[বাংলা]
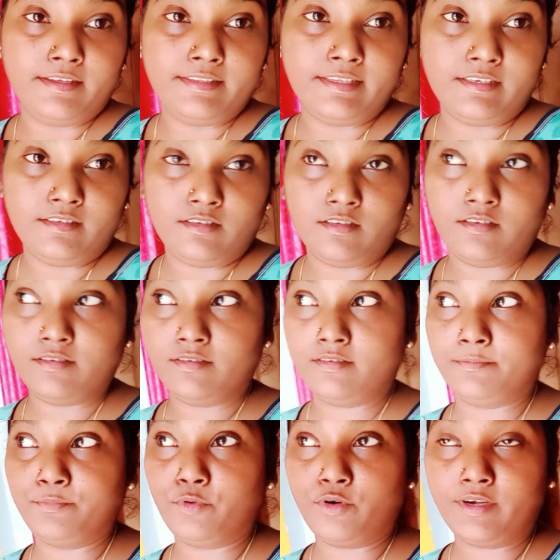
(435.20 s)
দেন
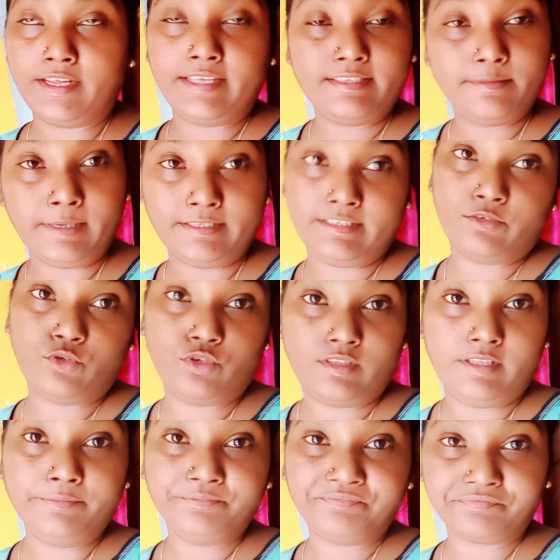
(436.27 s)
বর গেছে বাজার
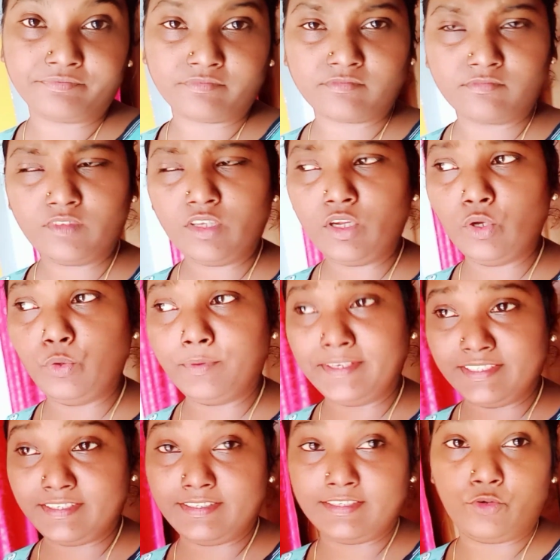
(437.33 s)
করতে ও
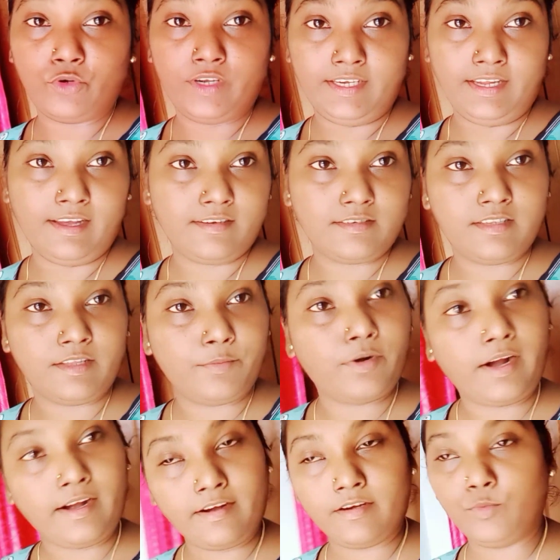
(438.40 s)
বাজার টাজার করে নিয়ে আসলে তারপর
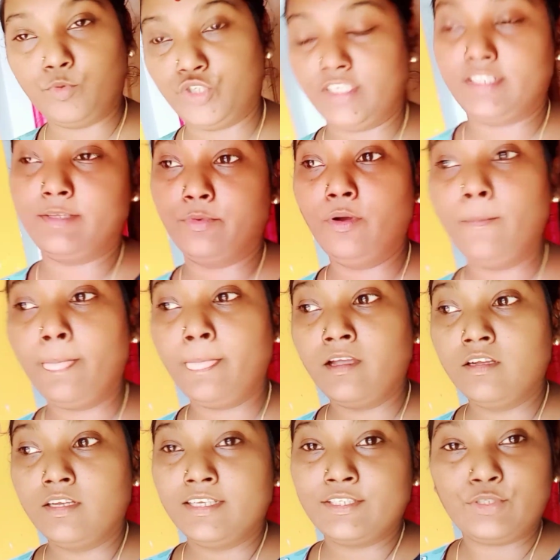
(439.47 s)
রান্নাটা বসিয়ে দেবো
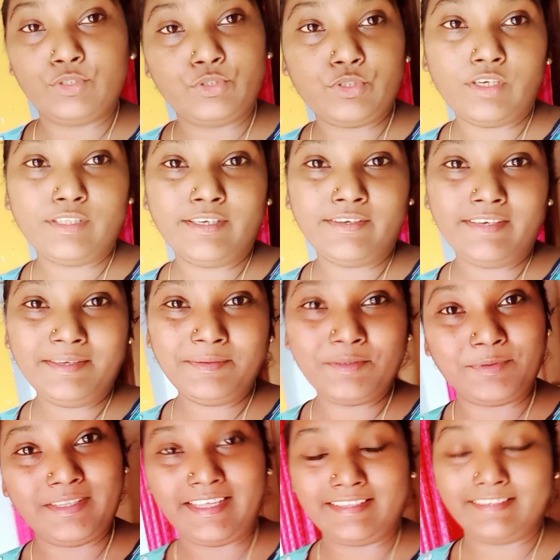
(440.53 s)
সো চলো তাহলে
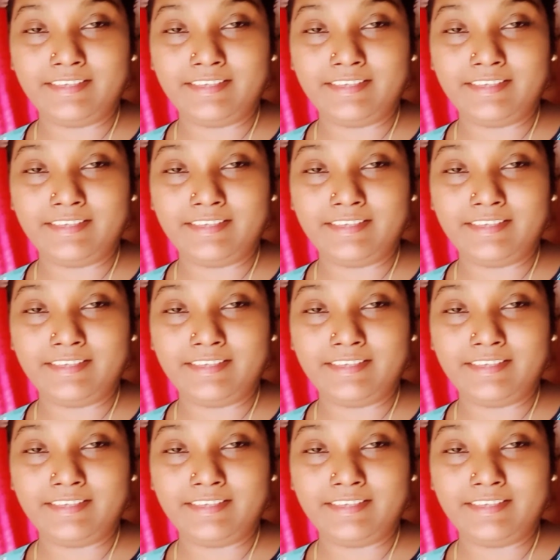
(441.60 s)
তোমরা দেখতে